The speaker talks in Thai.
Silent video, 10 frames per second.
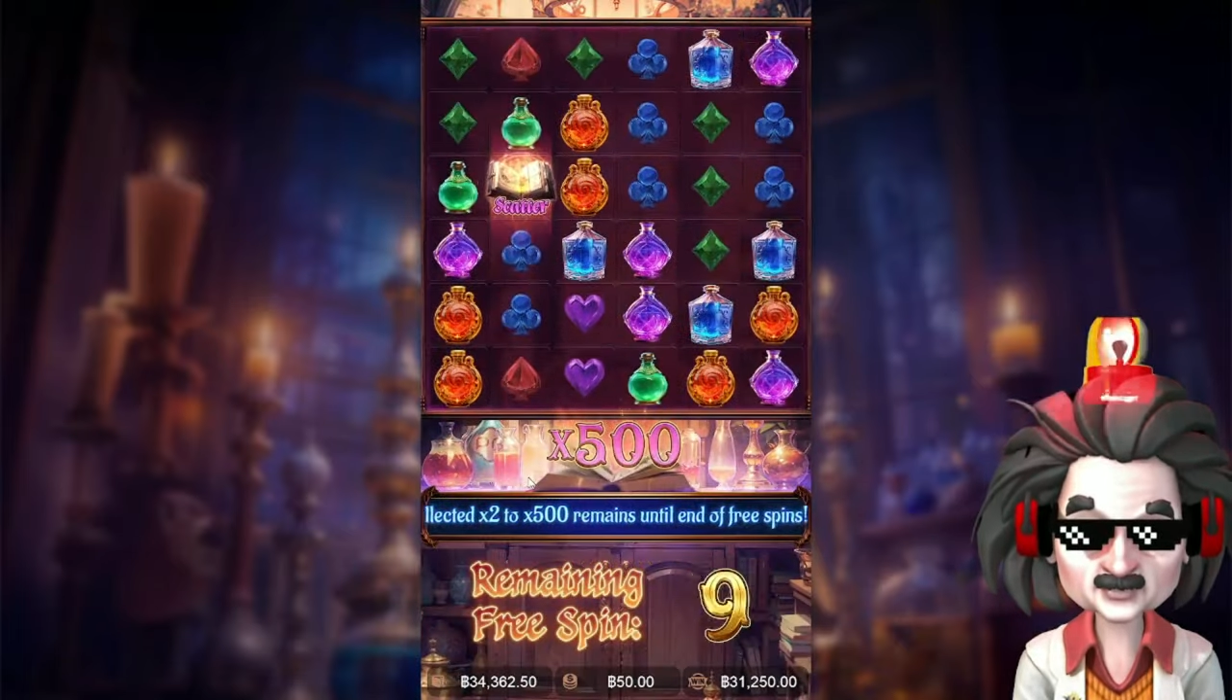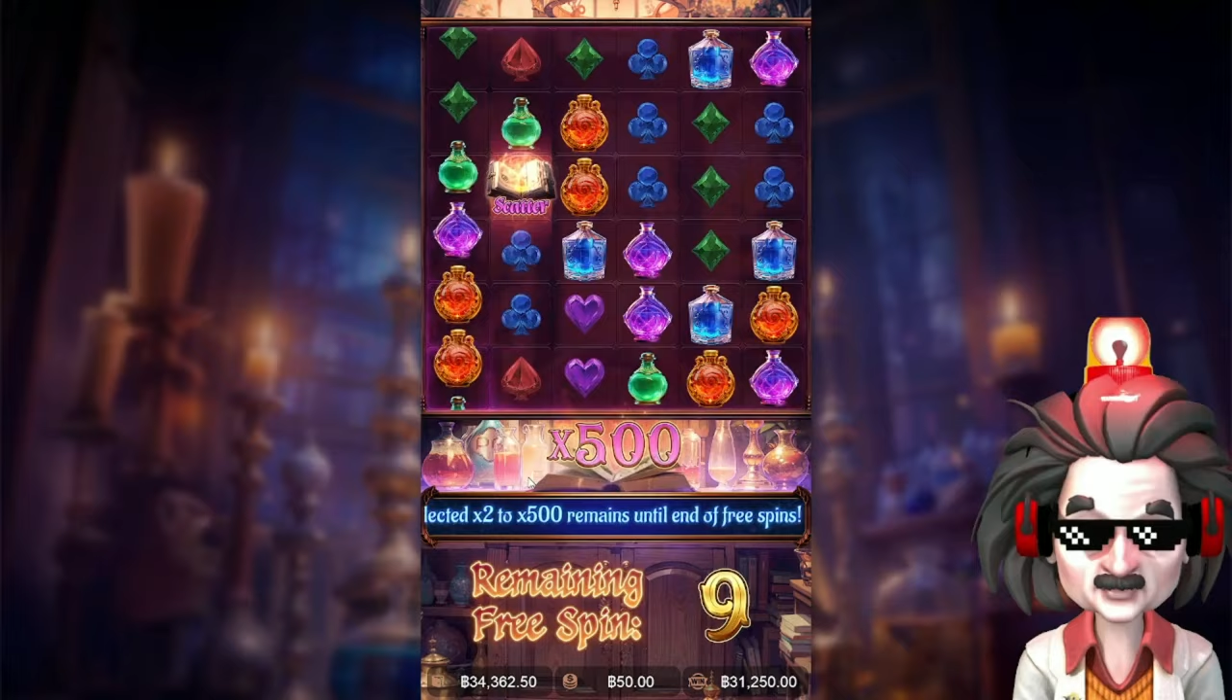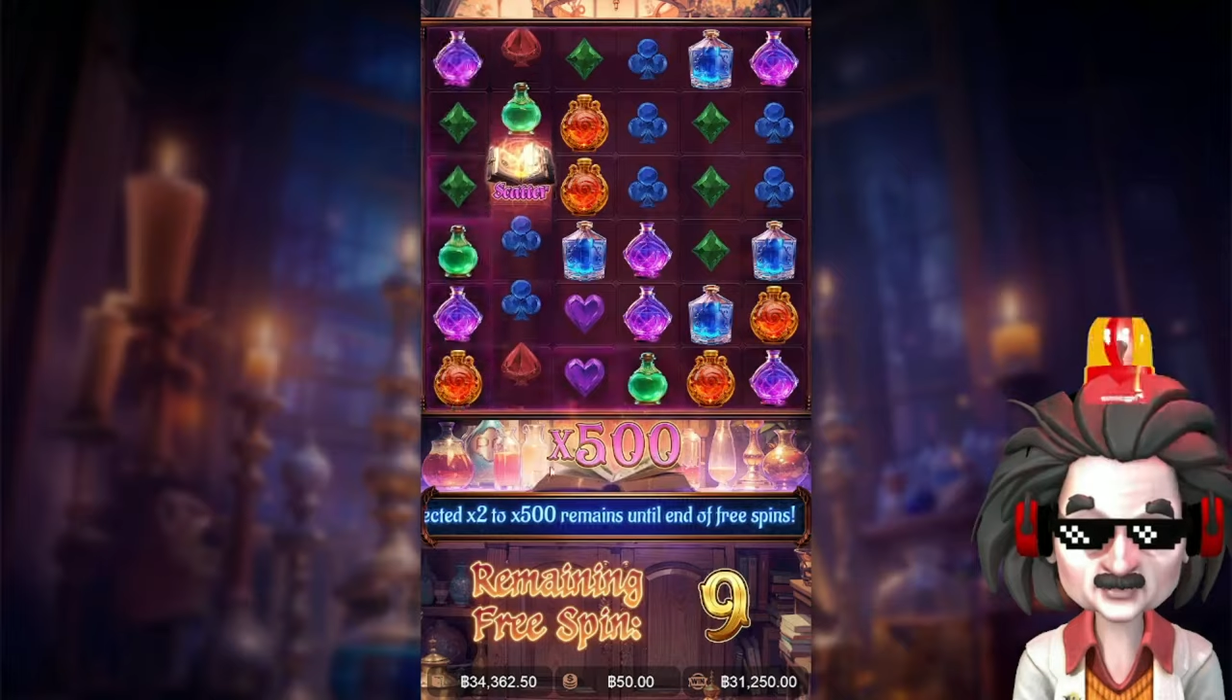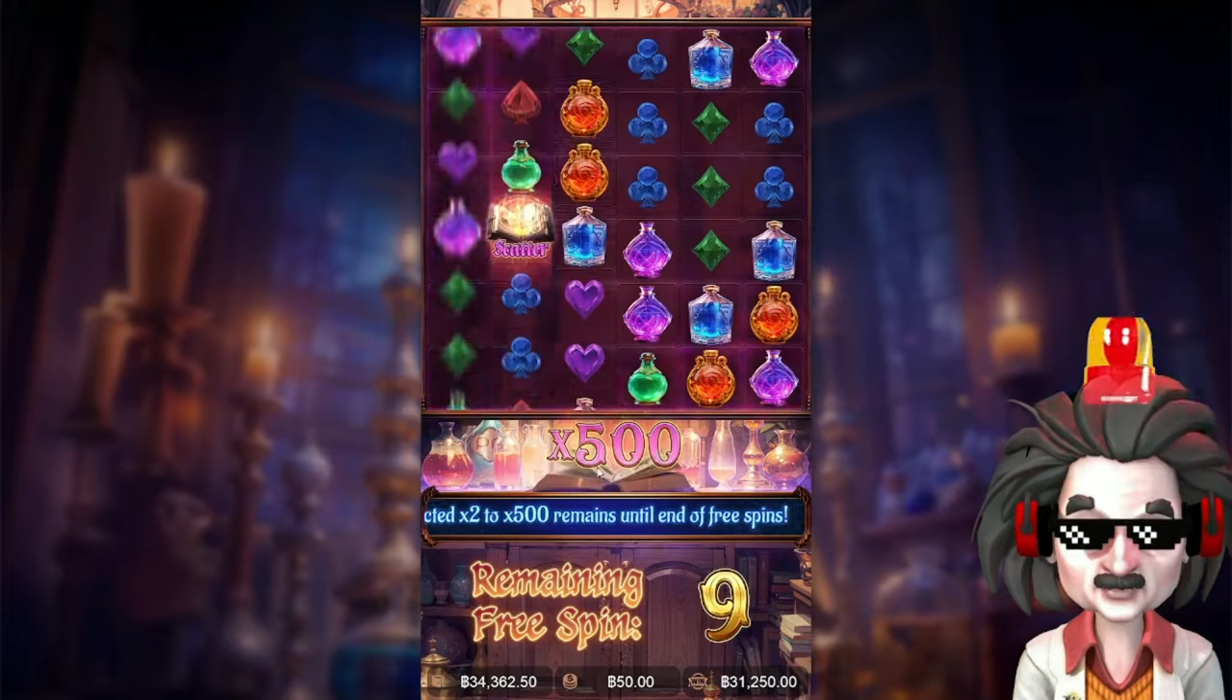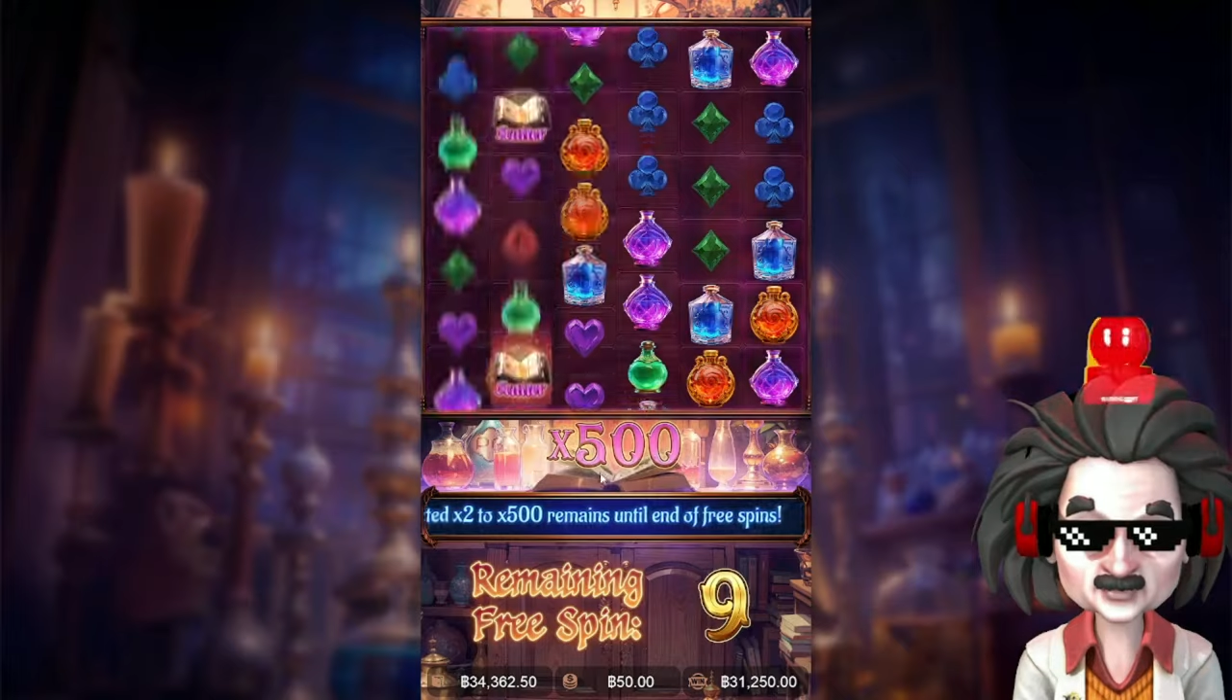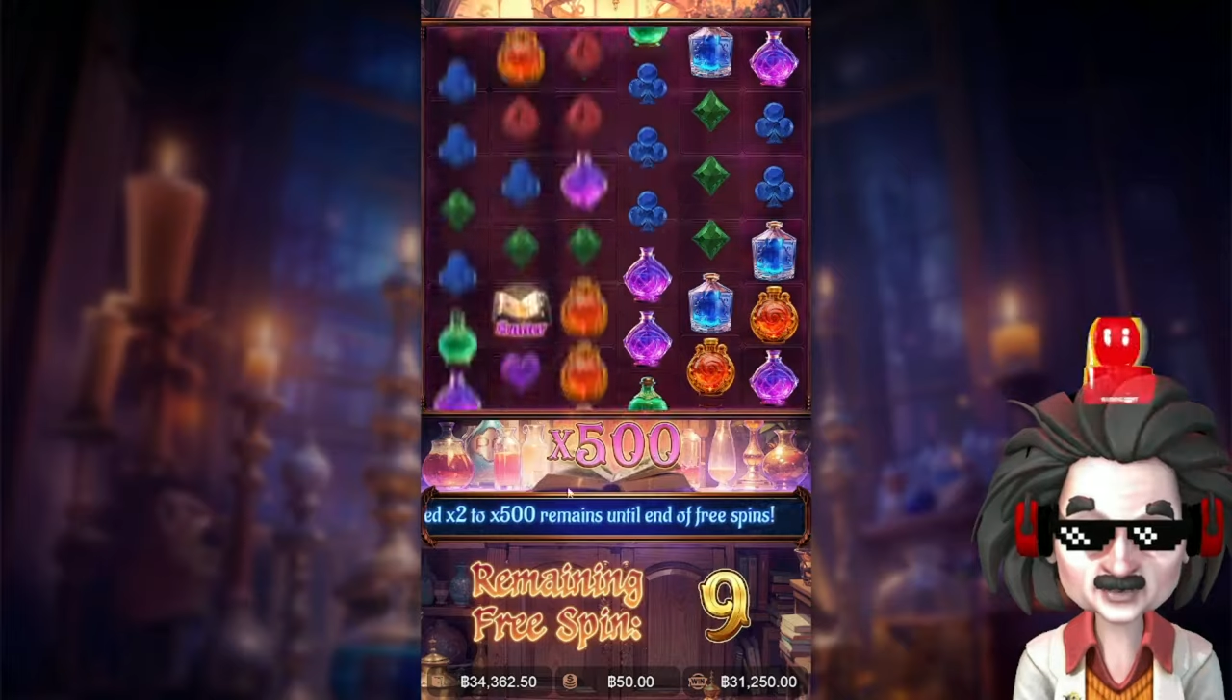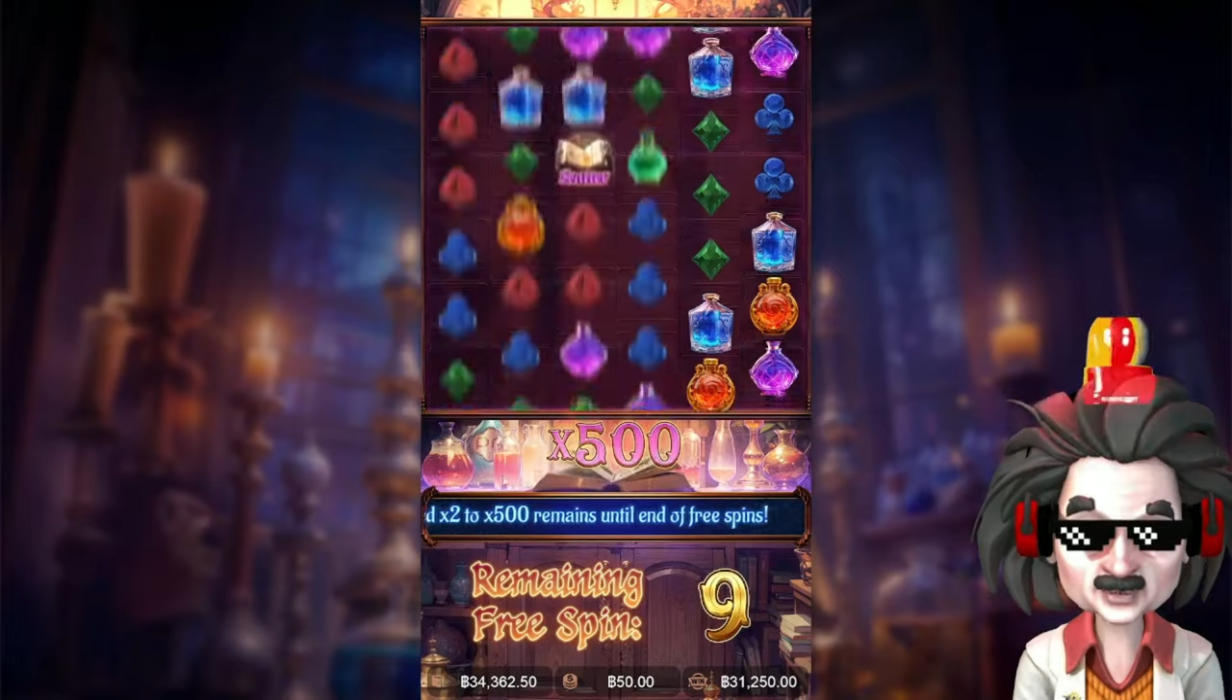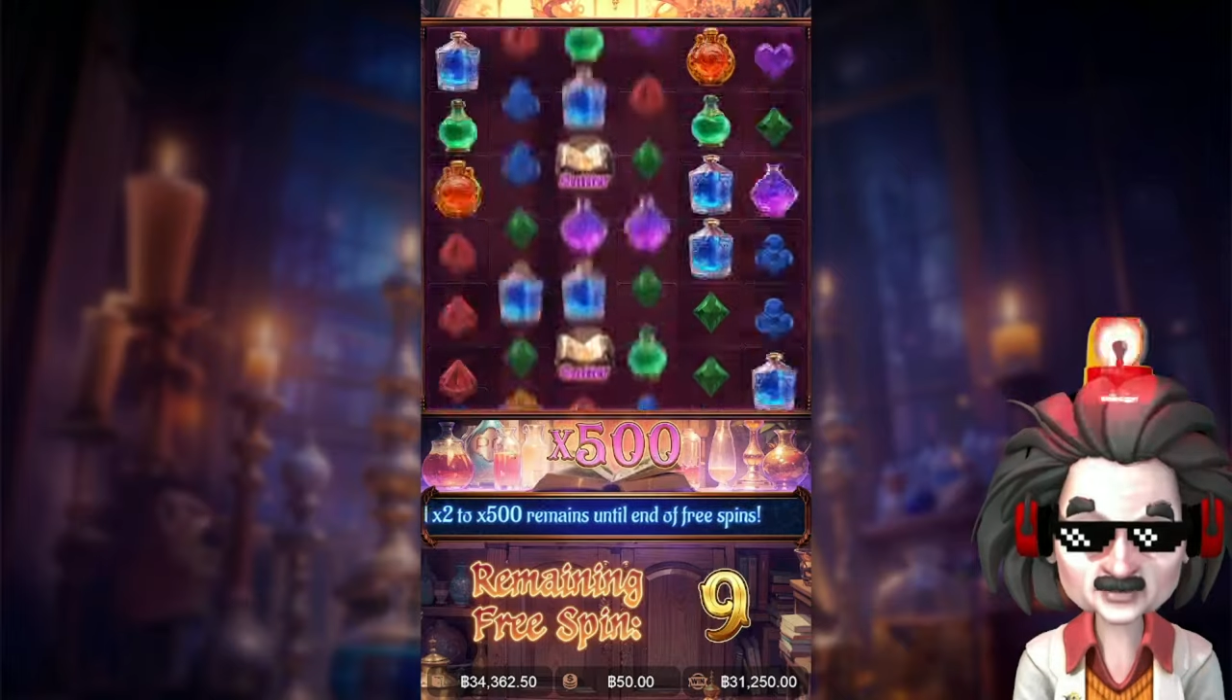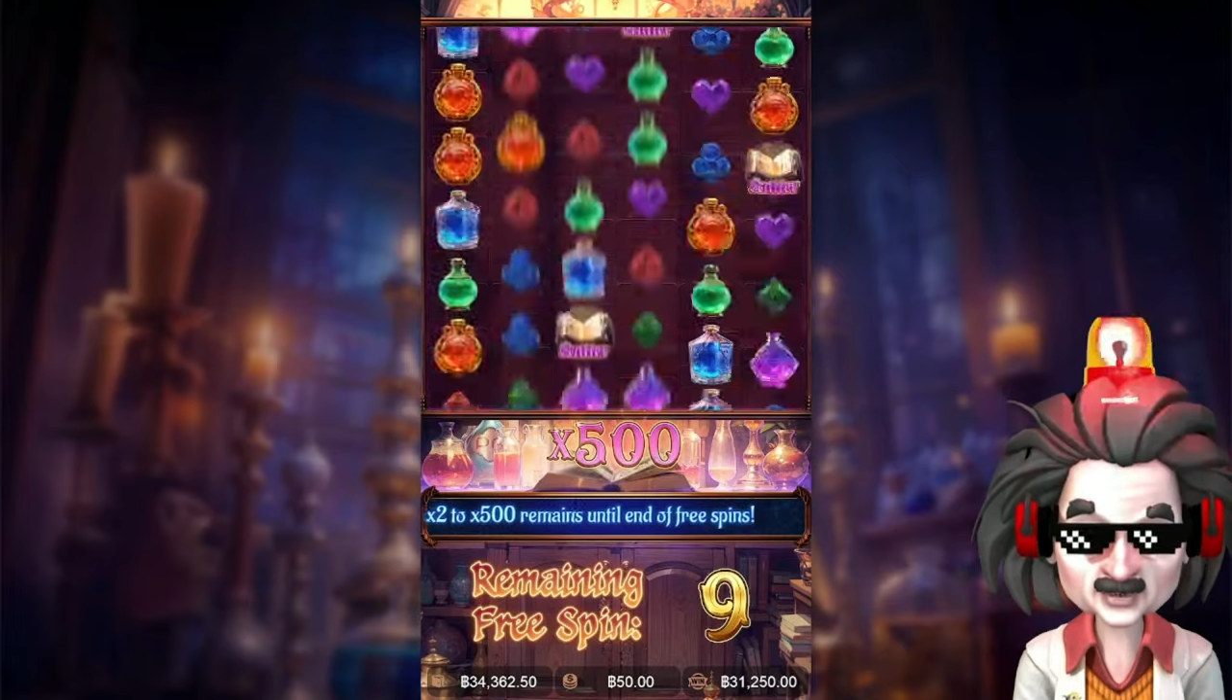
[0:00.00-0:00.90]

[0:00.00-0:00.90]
เดี๋ยวเดี๋ยวเดี๋